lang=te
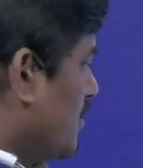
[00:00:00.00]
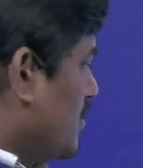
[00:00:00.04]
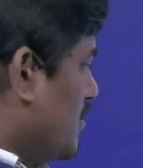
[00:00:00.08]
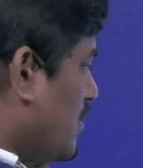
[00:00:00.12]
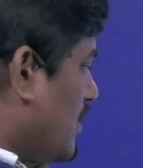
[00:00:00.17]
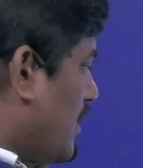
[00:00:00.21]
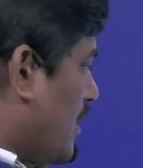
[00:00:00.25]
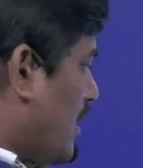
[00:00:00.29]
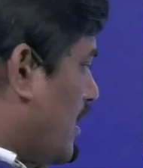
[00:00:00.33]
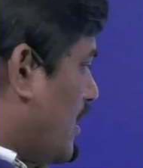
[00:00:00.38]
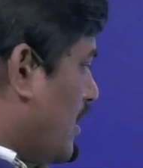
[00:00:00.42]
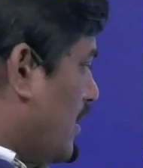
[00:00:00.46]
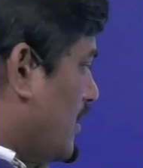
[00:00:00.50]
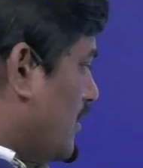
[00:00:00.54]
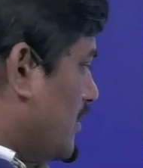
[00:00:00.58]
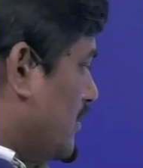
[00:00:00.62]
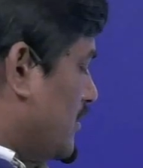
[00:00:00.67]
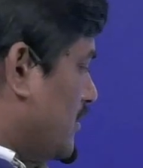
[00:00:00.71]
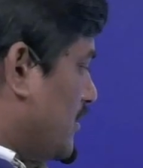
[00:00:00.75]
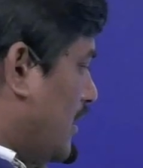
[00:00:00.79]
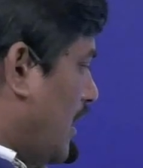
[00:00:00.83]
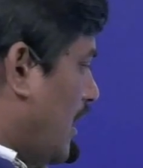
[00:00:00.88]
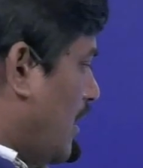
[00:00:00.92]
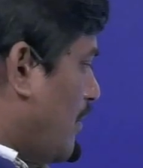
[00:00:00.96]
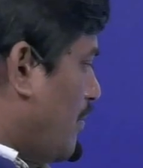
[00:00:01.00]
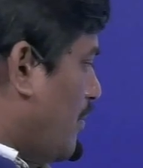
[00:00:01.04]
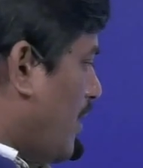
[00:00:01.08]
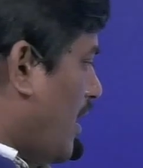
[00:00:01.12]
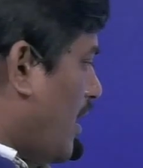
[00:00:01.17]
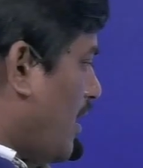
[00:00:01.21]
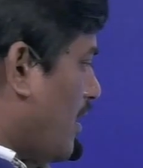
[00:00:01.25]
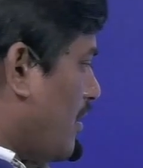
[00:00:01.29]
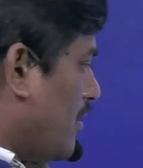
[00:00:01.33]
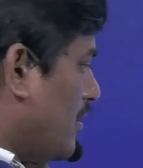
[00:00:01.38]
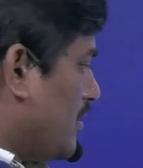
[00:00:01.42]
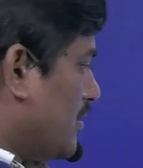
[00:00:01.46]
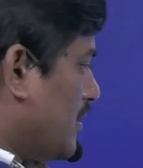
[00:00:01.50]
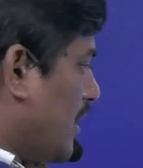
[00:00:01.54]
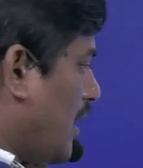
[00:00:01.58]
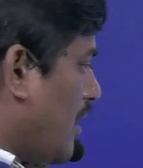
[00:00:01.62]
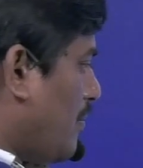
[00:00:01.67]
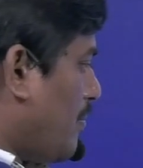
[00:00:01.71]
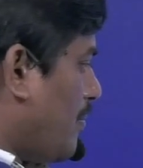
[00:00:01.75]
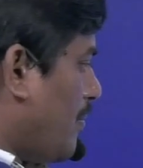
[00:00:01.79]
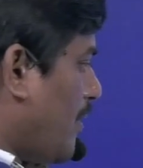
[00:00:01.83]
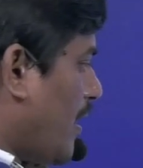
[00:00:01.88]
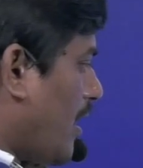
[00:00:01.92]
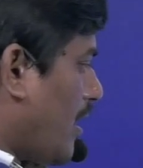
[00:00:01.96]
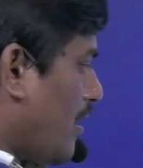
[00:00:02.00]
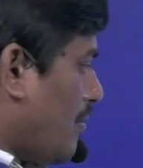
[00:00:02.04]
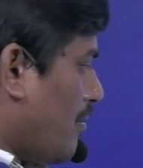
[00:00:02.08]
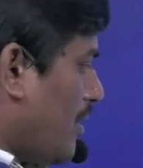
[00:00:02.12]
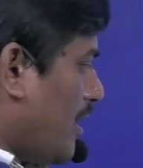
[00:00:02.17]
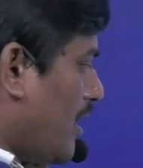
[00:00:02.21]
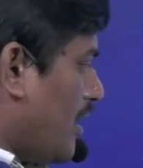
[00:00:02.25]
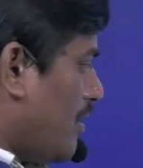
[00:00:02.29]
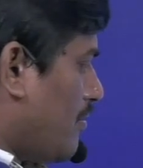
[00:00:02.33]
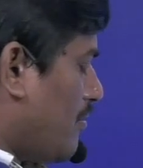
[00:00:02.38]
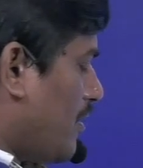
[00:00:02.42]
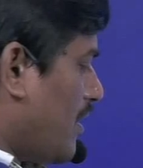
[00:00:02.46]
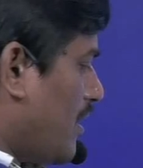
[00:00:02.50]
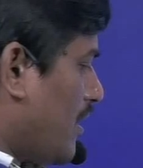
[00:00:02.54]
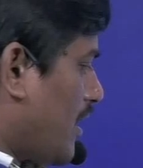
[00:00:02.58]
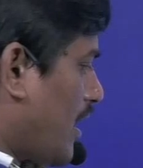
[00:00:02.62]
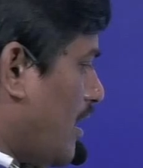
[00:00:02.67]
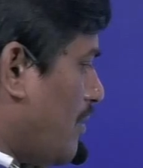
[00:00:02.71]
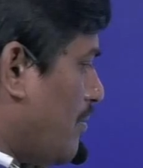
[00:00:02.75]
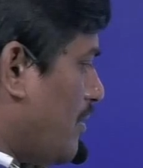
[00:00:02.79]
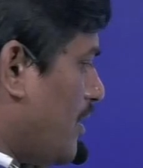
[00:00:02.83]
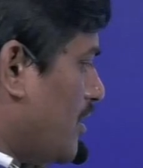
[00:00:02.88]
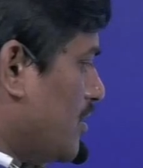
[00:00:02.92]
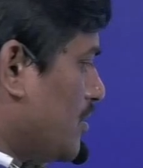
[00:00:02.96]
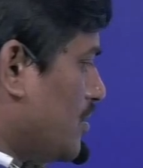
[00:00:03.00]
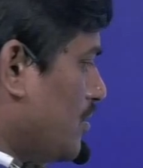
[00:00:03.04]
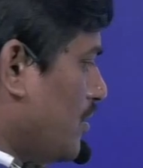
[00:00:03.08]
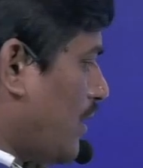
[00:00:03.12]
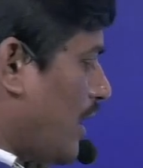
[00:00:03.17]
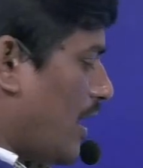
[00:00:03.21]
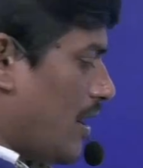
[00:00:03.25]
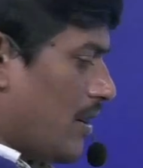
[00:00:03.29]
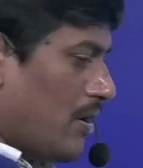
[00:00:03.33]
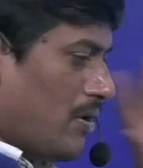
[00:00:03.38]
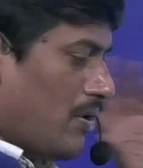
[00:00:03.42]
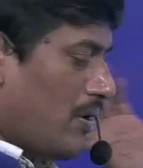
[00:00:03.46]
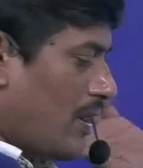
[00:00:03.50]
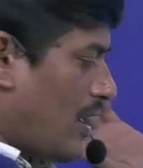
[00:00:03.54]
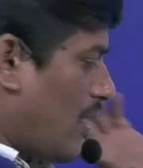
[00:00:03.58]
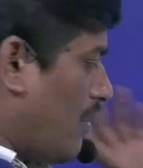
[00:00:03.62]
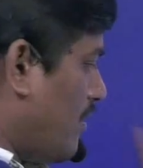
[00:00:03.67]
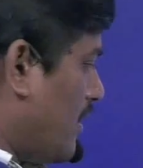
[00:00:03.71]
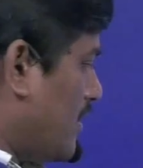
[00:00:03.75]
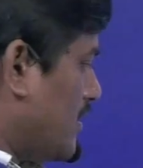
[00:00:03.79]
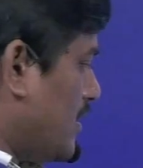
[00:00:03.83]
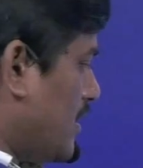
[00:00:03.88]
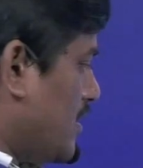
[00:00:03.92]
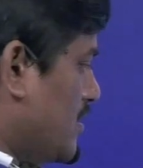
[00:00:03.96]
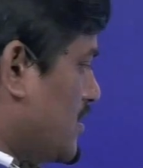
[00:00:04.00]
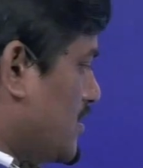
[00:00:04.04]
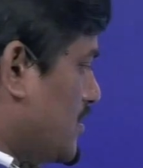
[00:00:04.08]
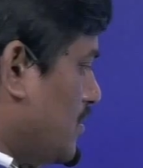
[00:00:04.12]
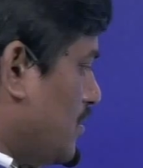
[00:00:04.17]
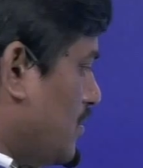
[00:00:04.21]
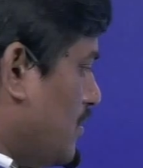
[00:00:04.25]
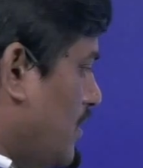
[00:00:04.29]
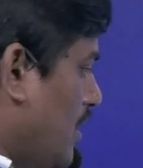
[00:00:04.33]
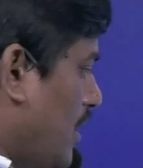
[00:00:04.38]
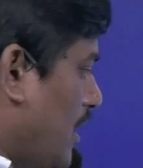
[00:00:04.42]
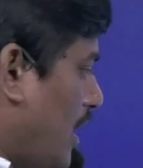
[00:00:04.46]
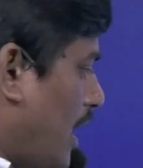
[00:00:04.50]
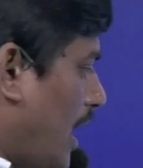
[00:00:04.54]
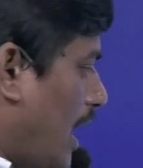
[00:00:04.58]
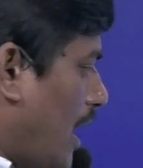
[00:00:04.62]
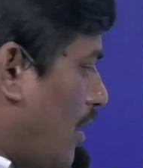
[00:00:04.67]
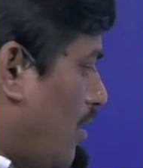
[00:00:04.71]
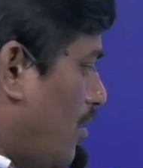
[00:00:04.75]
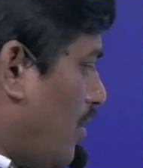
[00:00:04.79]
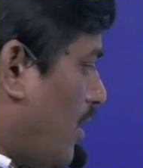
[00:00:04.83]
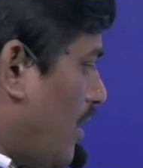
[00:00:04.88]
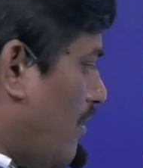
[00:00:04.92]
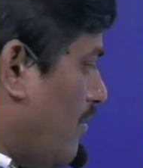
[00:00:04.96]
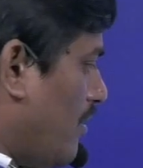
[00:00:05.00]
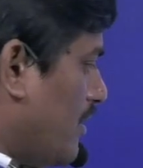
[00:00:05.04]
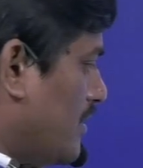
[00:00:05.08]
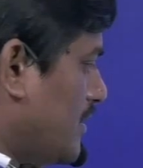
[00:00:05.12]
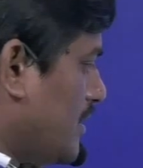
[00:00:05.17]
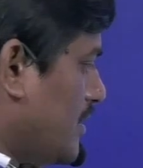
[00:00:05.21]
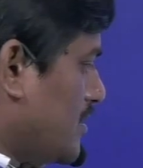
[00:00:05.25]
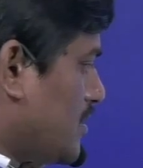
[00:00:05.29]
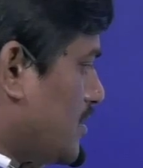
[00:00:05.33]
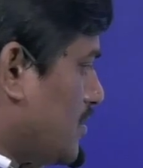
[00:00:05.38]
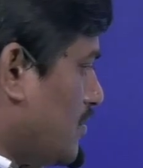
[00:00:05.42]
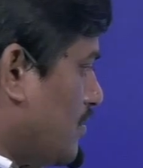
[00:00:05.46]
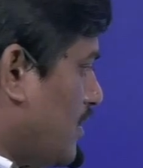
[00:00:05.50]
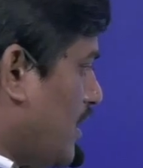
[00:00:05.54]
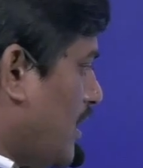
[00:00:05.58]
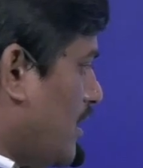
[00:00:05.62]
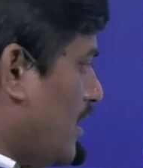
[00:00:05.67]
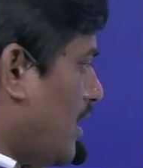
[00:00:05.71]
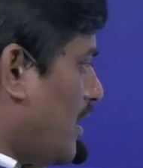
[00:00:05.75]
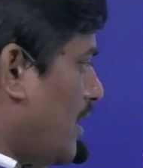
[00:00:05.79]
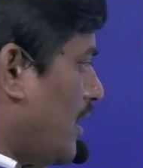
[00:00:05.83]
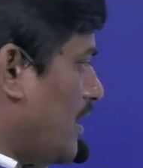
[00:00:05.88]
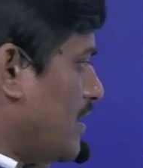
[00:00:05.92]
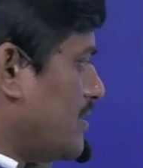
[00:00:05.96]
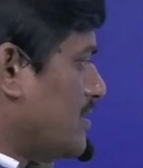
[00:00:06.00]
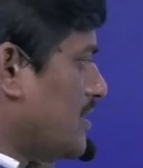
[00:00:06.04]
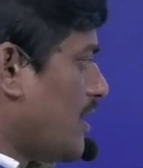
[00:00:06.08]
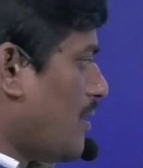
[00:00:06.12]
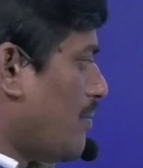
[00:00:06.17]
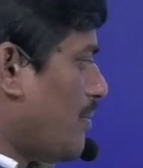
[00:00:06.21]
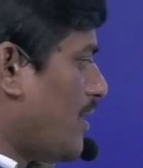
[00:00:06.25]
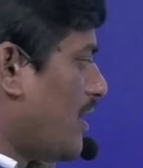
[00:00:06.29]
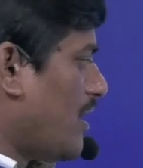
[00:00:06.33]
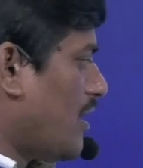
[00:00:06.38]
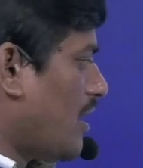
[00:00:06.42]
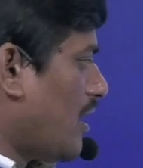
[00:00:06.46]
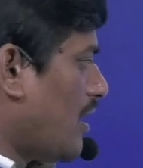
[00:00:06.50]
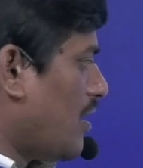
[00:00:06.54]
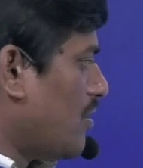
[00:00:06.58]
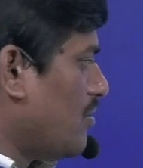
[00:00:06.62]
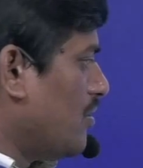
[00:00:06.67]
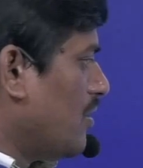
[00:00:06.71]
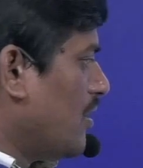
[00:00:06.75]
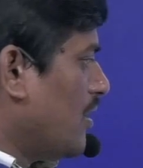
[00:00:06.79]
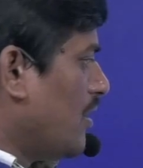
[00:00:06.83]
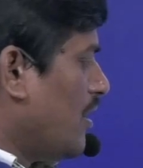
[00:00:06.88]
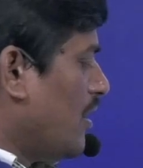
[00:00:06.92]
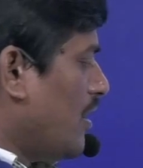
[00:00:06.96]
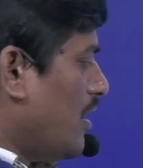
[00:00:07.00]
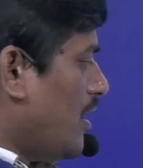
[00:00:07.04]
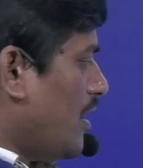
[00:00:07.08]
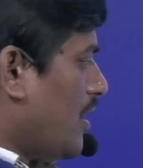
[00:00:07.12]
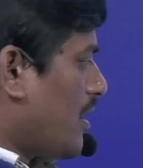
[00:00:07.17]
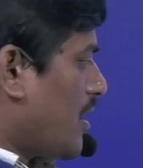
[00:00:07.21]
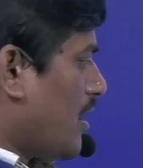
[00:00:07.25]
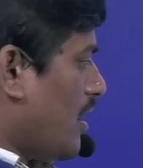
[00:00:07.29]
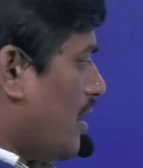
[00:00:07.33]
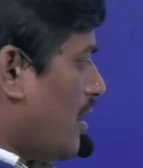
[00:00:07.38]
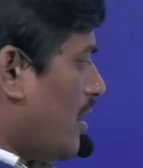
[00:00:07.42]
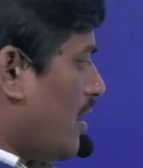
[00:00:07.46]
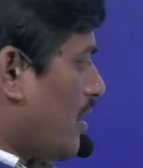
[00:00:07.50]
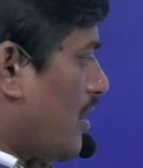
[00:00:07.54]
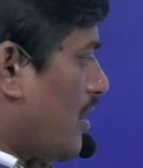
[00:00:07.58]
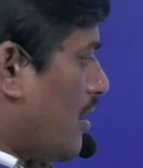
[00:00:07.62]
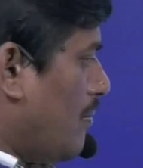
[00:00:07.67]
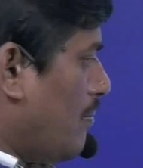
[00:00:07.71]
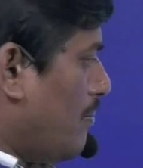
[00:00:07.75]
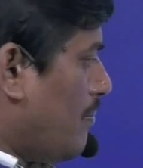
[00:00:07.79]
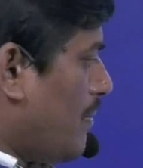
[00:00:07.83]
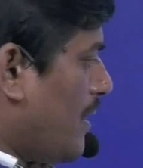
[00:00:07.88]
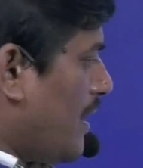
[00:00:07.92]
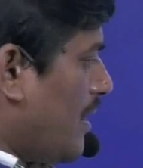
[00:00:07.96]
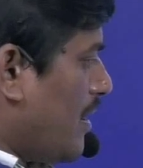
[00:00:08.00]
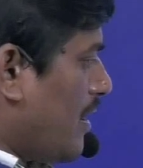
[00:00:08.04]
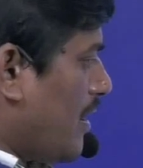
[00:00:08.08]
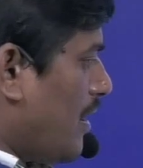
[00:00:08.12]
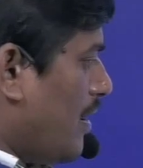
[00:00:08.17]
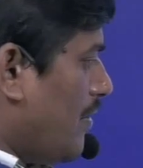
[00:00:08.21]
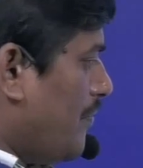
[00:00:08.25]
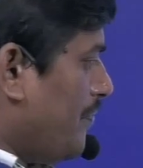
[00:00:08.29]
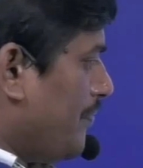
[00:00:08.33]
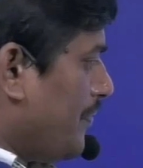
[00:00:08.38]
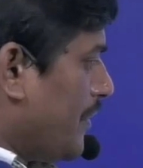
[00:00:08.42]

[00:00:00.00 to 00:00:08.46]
సో ఇక్కడ తల భాగం తల భాగం అనేటువంటి కనబడుతూ హెడ్ను కవర్ చేస్తూ హెయిర్ను కవర్ చేస్తూ ఉండేదాన్ని హిజాబ్ అంటారు ఇక కంప్లీట్గా